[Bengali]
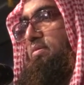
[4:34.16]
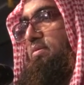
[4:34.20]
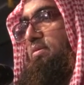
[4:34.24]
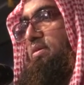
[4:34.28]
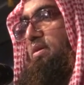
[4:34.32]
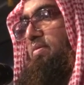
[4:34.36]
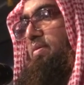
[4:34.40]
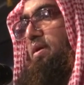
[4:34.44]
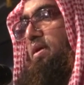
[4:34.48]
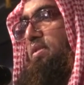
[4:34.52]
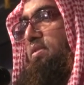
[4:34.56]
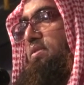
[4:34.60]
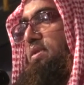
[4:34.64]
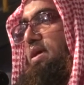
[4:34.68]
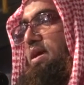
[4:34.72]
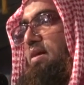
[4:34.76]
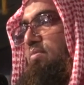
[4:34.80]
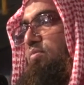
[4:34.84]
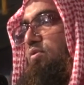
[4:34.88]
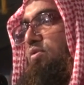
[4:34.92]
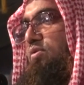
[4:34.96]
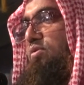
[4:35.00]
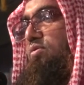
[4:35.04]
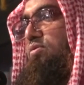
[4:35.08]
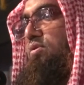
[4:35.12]
যে ব্যক্তি
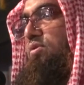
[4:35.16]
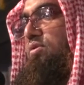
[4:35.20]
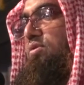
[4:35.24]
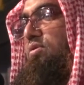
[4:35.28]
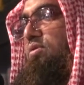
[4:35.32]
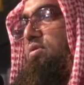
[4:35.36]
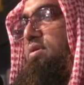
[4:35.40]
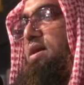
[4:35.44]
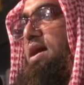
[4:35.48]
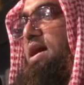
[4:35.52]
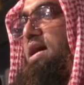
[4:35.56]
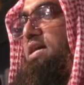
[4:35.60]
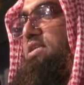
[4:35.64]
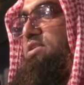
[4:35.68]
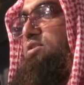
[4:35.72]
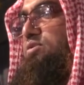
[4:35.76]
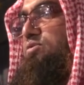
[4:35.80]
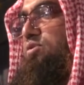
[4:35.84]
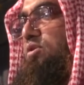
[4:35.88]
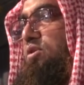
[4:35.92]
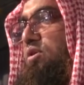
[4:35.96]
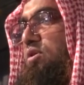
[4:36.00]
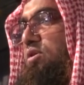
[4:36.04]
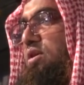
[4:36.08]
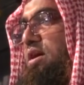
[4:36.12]
এমন কোনো কাজ
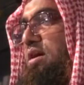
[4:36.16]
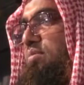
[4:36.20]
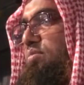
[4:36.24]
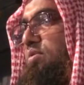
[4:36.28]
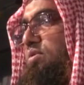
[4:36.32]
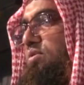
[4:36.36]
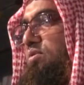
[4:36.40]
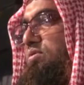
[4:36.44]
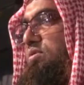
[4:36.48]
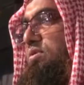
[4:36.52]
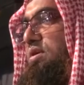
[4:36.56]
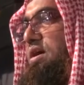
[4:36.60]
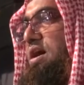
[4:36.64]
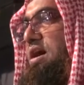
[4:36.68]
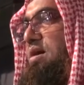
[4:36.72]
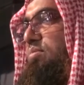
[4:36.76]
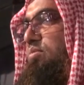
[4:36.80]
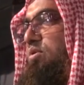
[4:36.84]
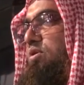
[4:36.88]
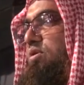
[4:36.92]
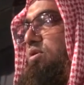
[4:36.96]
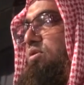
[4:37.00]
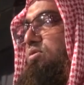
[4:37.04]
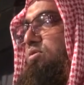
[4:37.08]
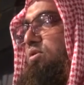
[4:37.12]
করলো এমন কোনো
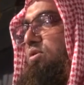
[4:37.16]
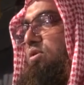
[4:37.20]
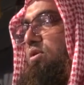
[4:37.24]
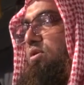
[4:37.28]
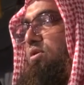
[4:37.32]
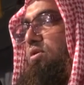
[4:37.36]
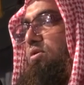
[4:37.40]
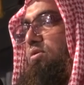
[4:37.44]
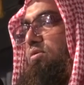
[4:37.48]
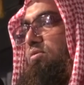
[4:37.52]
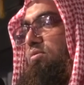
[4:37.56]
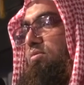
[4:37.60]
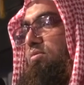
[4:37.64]
আমল করলো